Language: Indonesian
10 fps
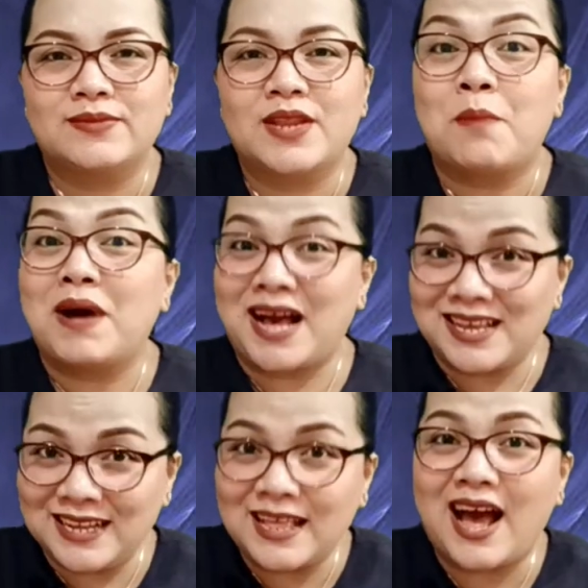maka
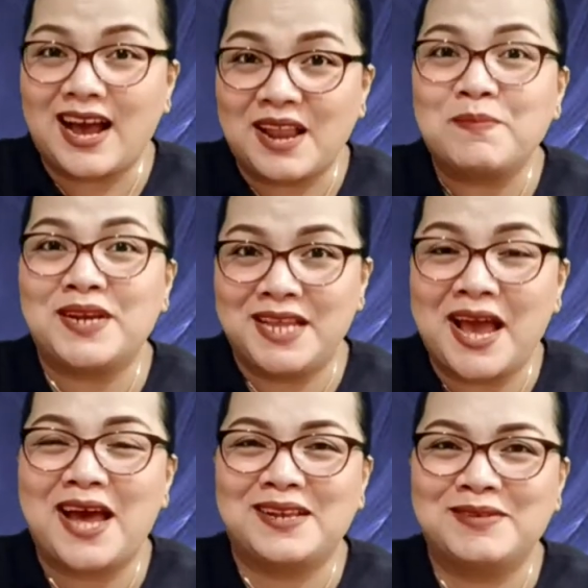kita akan
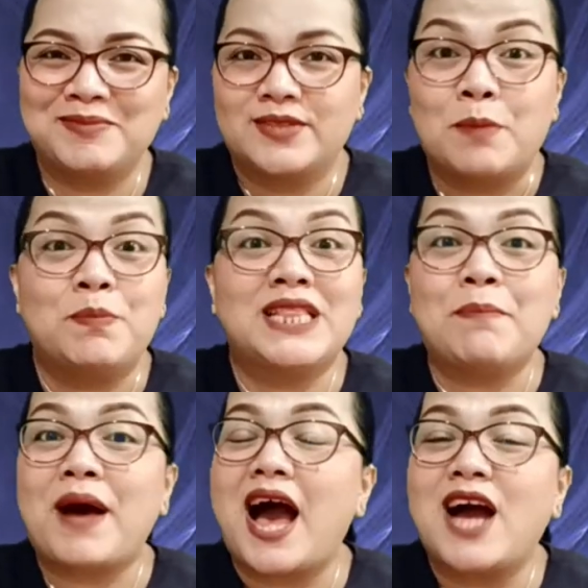melihat
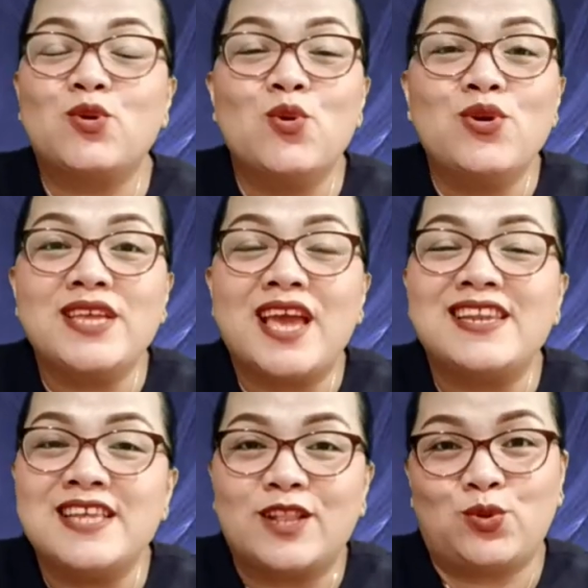betapa agungnya
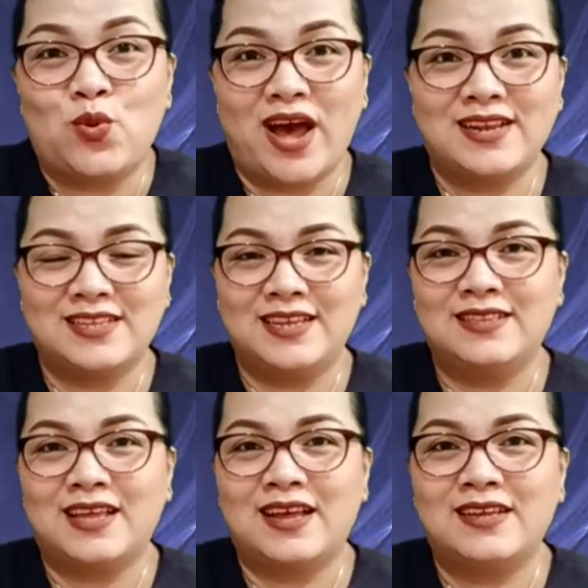Dia Tuhan
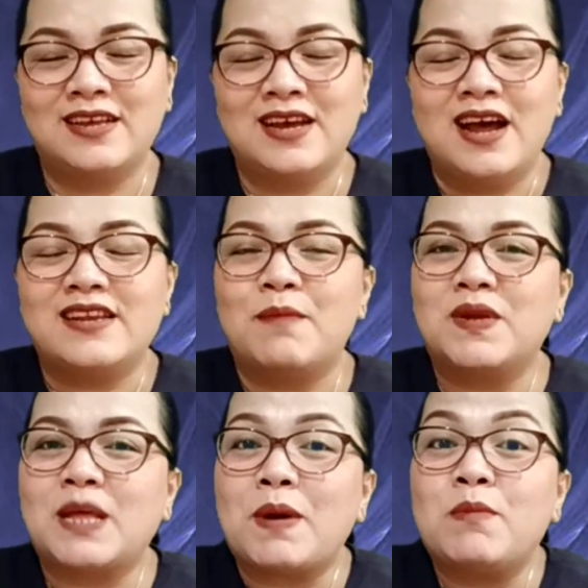kita dan
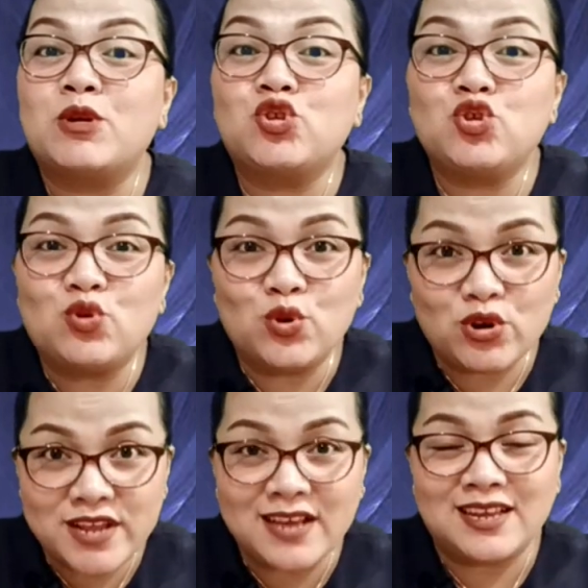betapa
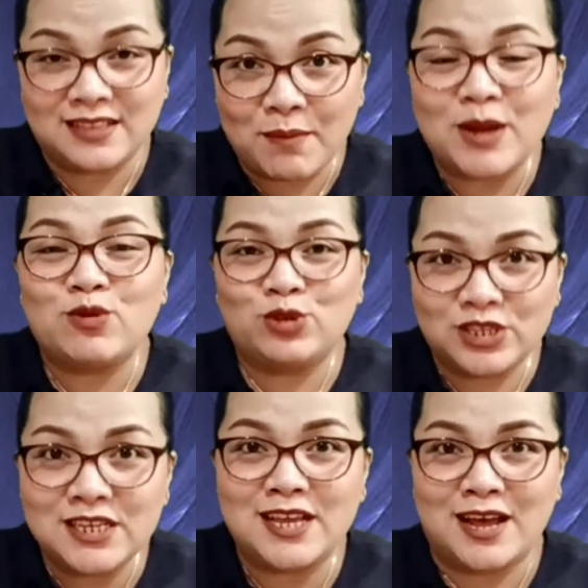bersyukurnya kita
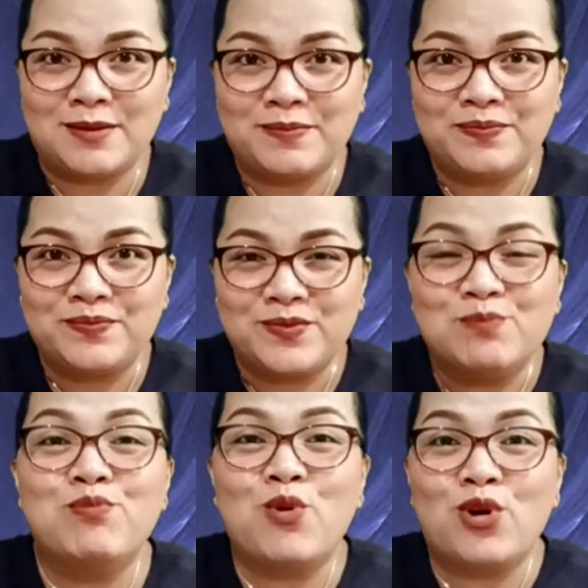manusia
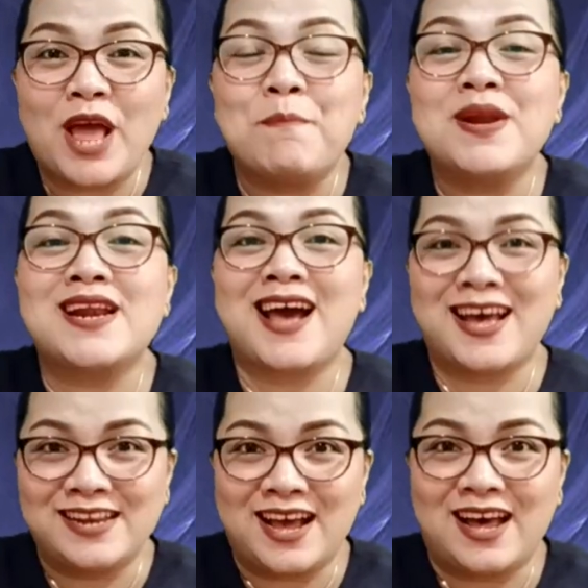boleh
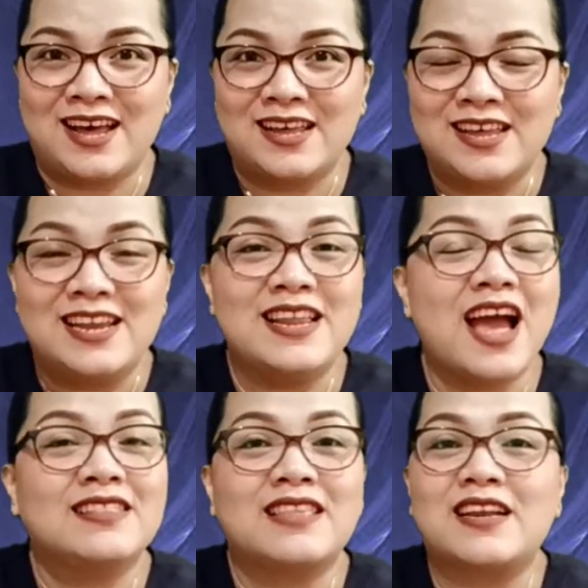berada di
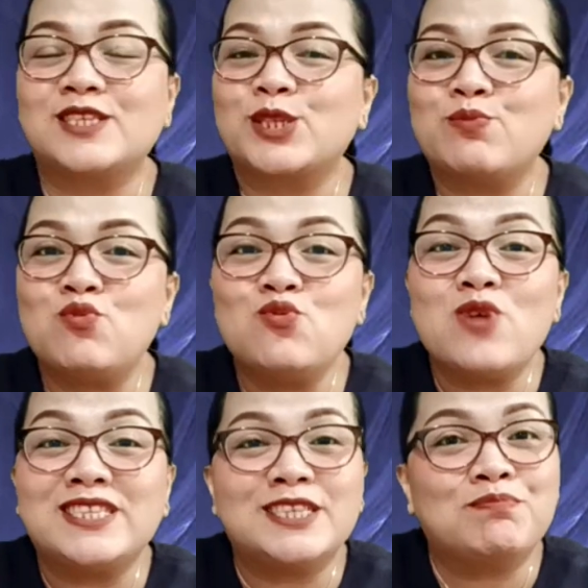antara
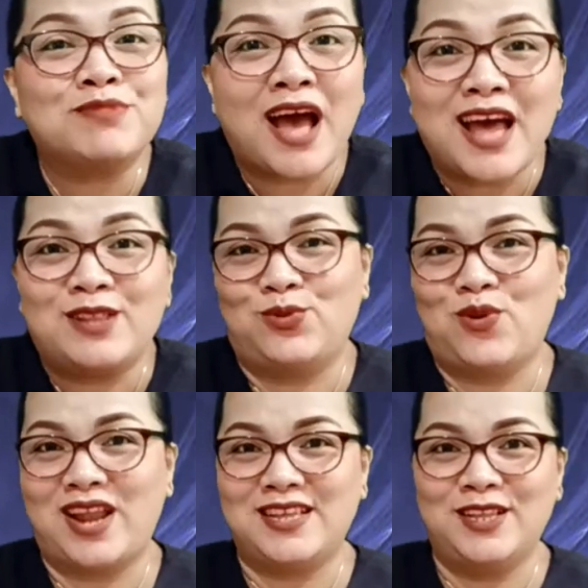semua ciptaan
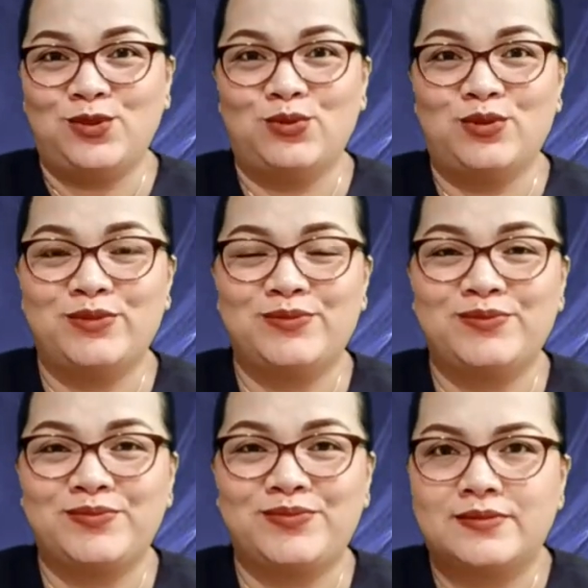Tuhan itu.
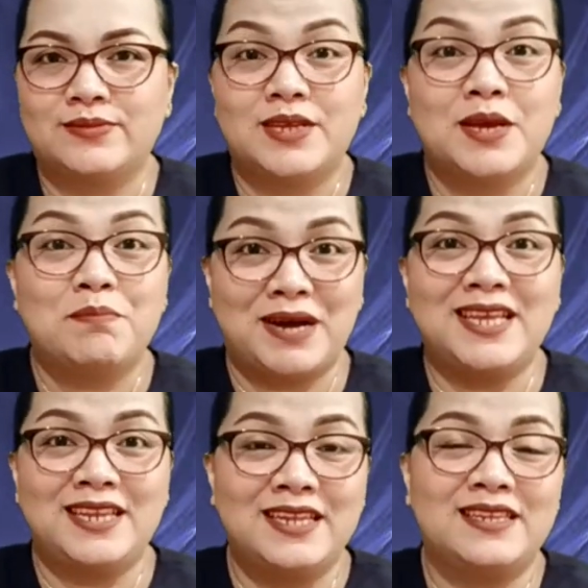
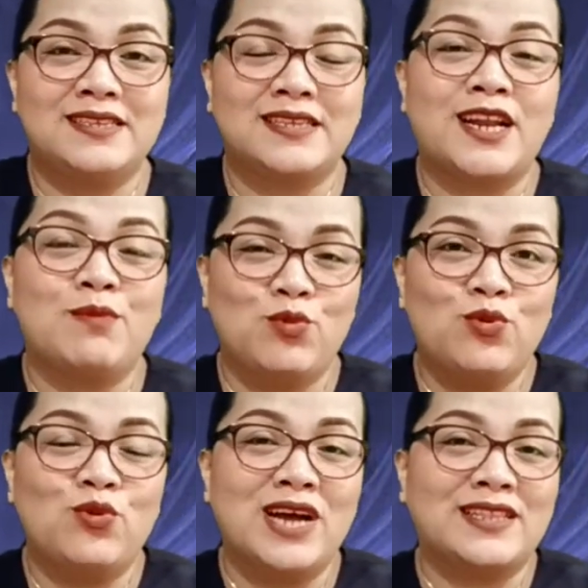Bagilit sada
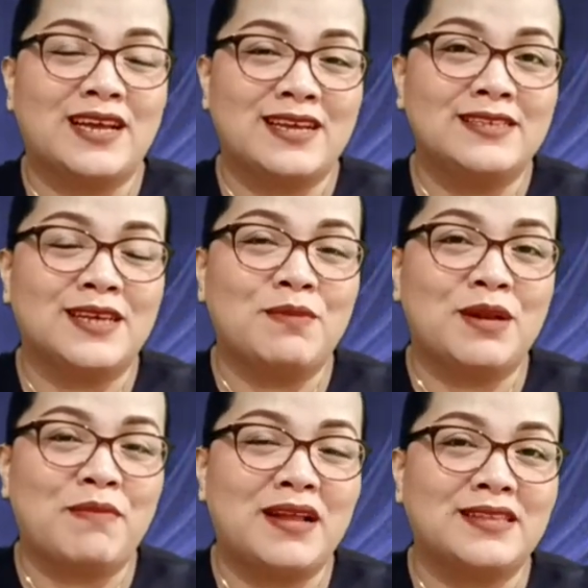buku katakan
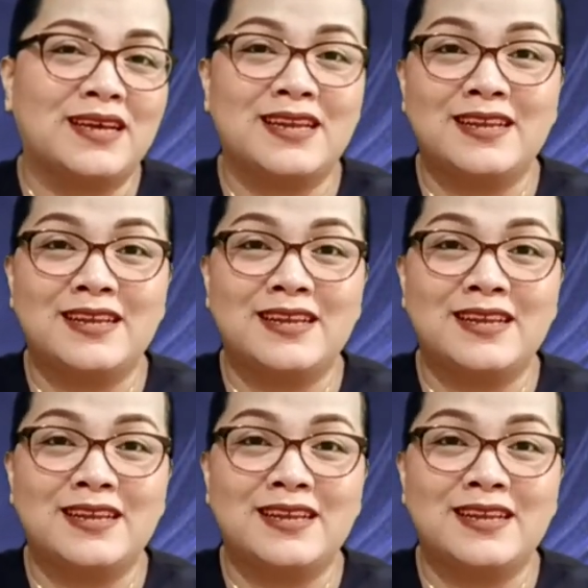caman banta kerina